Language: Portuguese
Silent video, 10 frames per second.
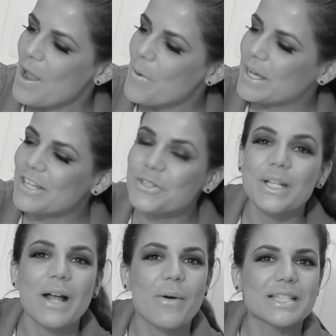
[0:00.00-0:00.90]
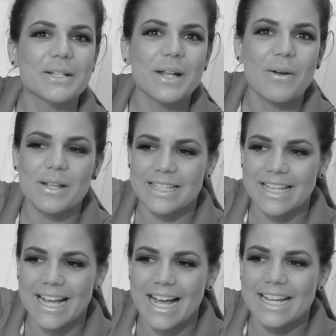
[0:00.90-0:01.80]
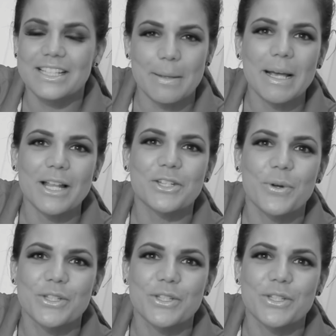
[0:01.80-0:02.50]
Eu crente que o negócio era um negocinho que ia cair, sabe aquelas